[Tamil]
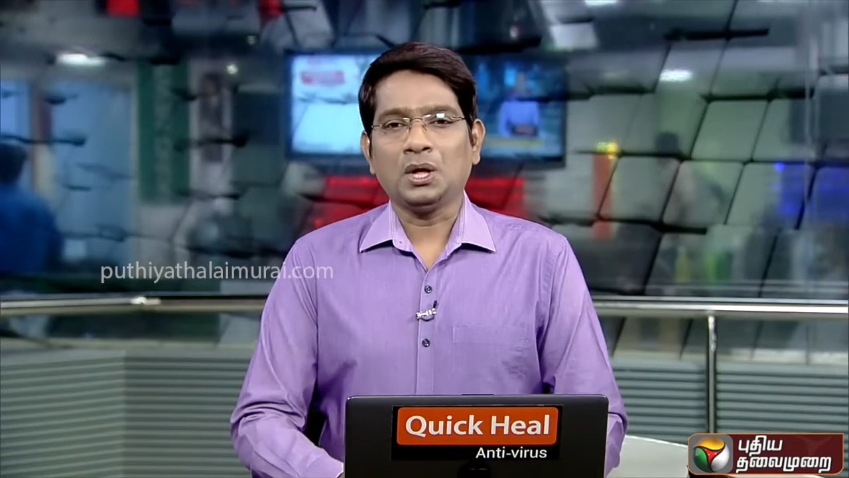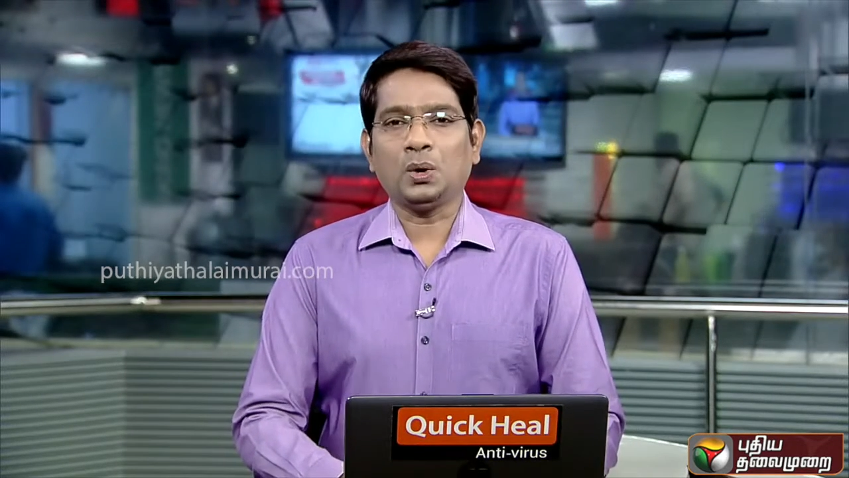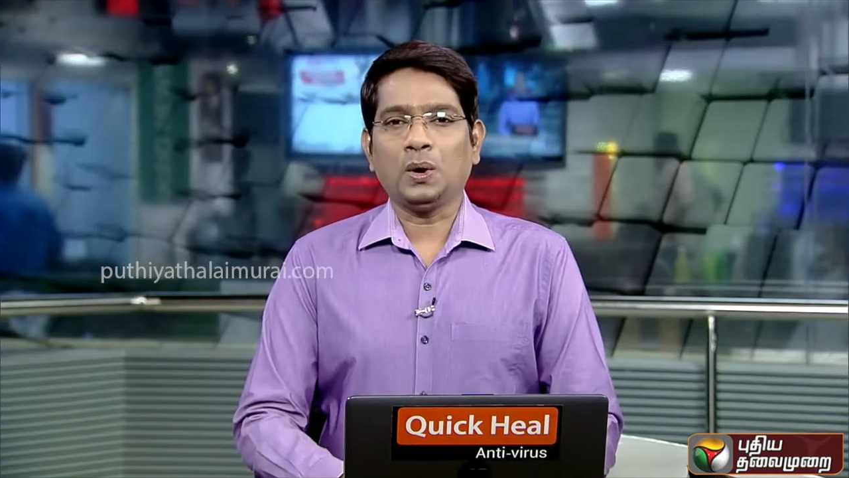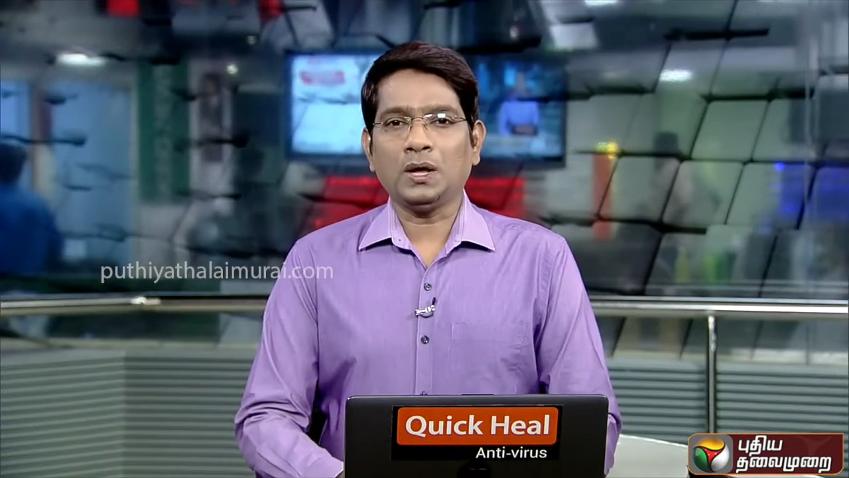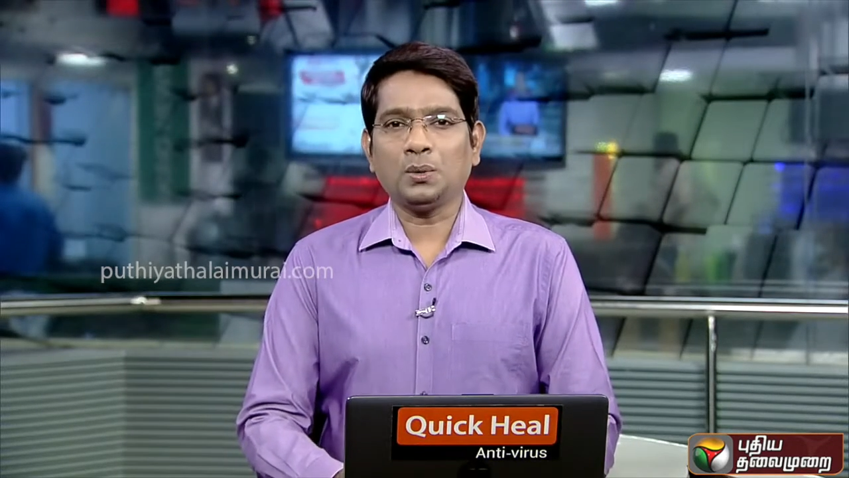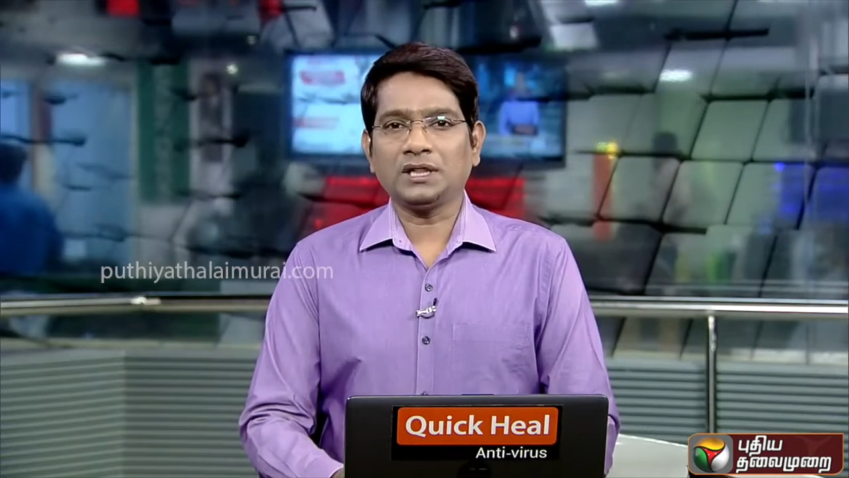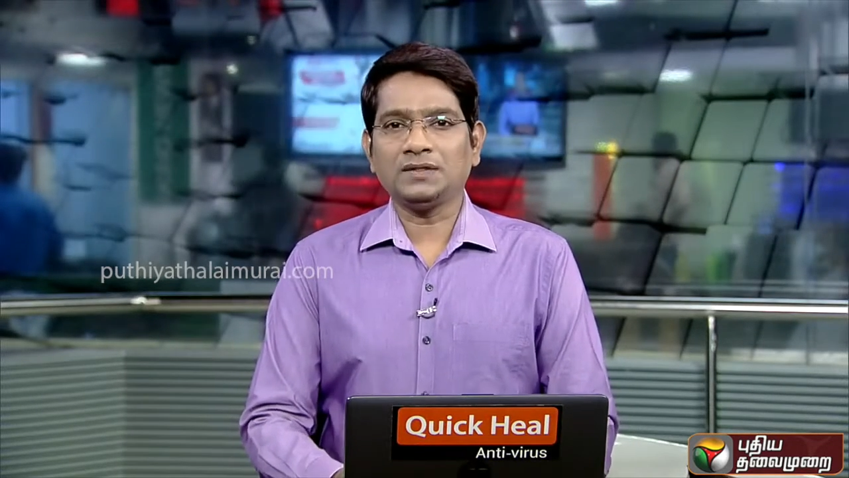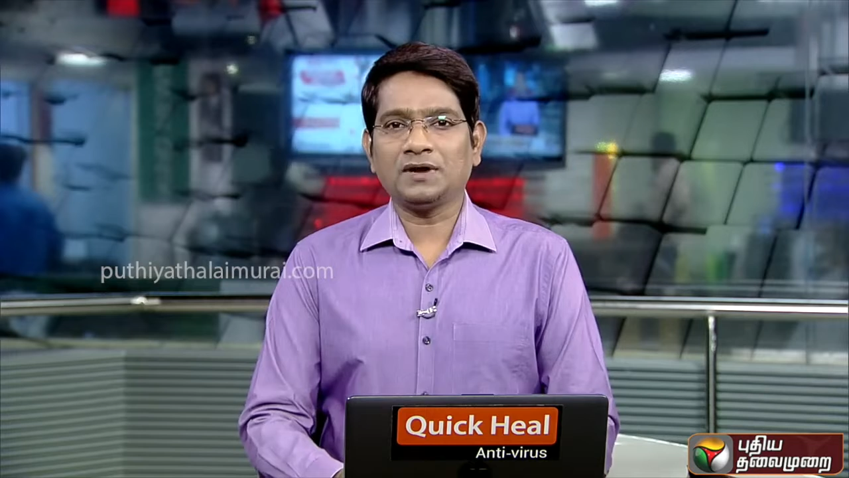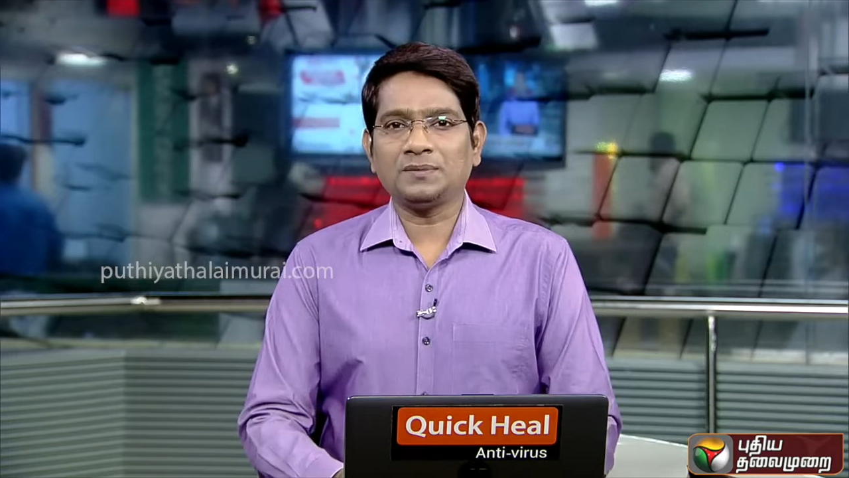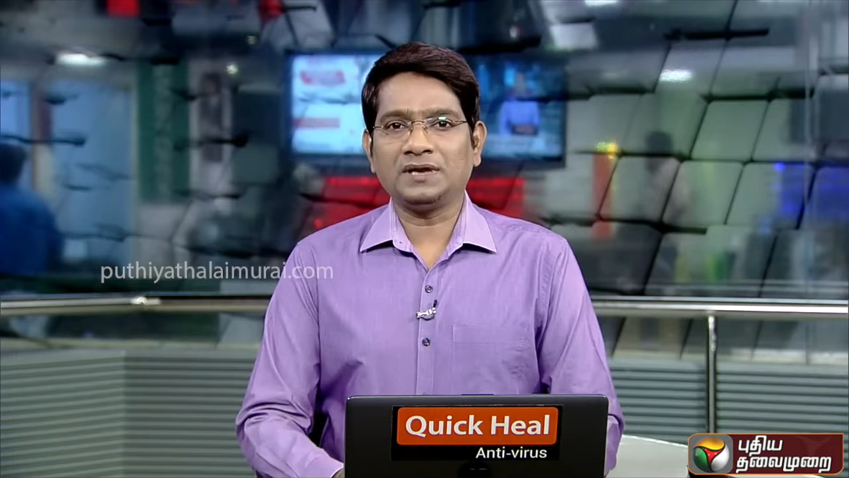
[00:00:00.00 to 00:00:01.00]
கொரோனா குறைந்து
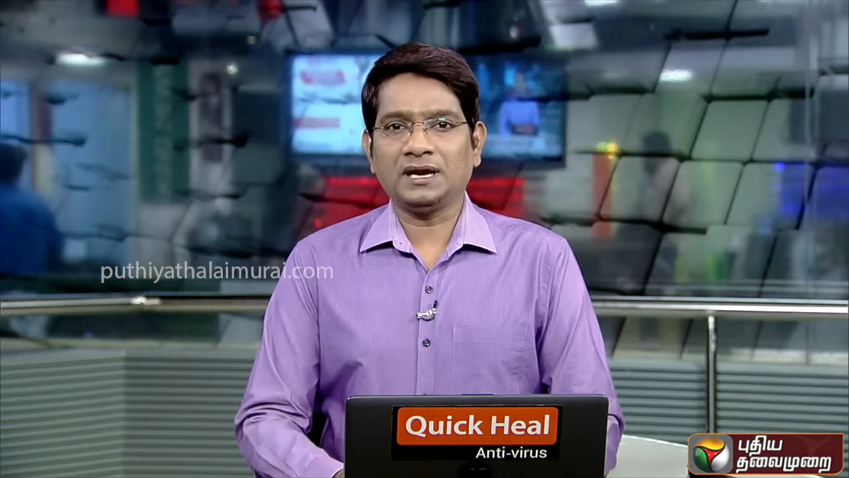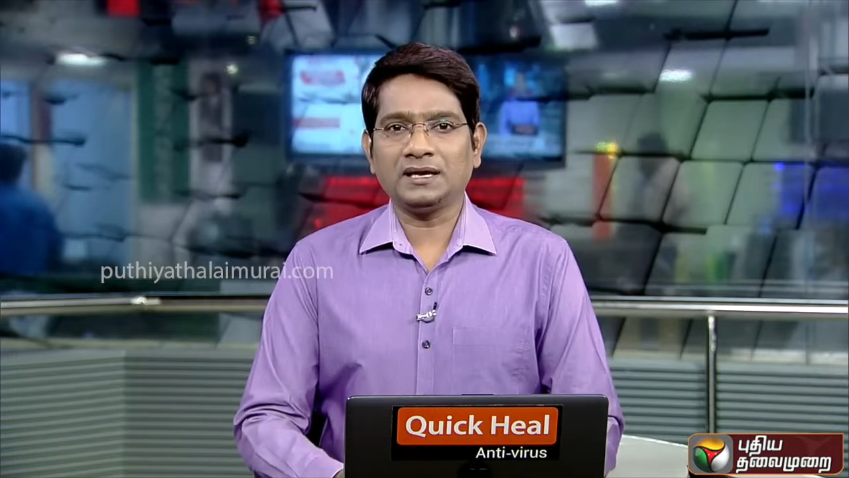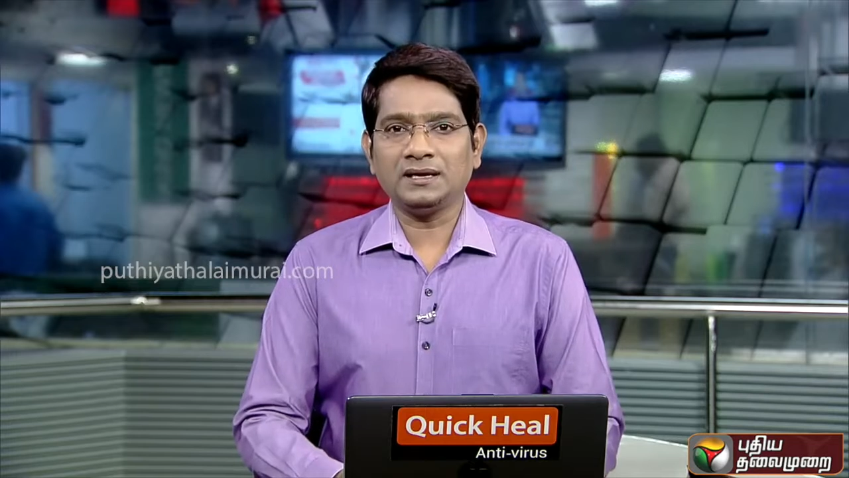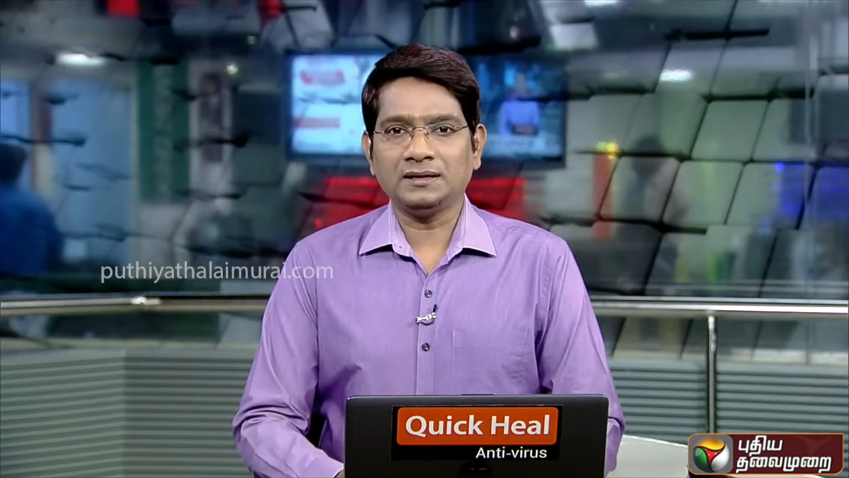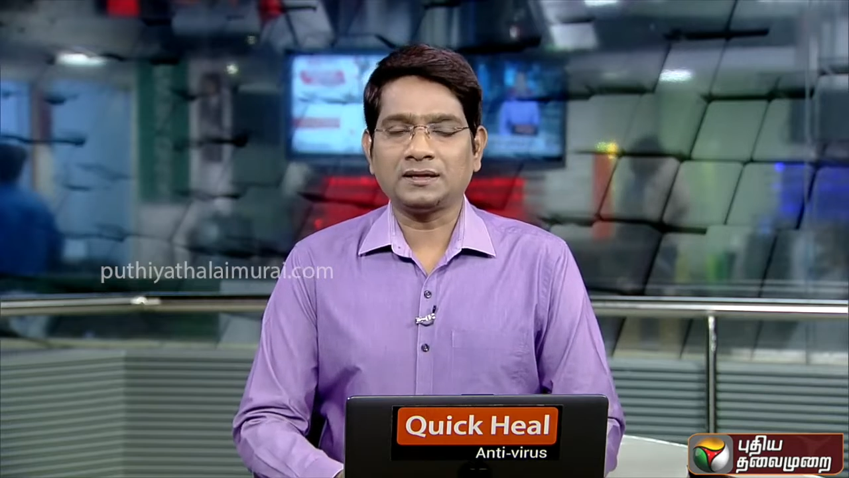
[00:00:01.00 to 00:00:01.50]
வரும் நிலையில்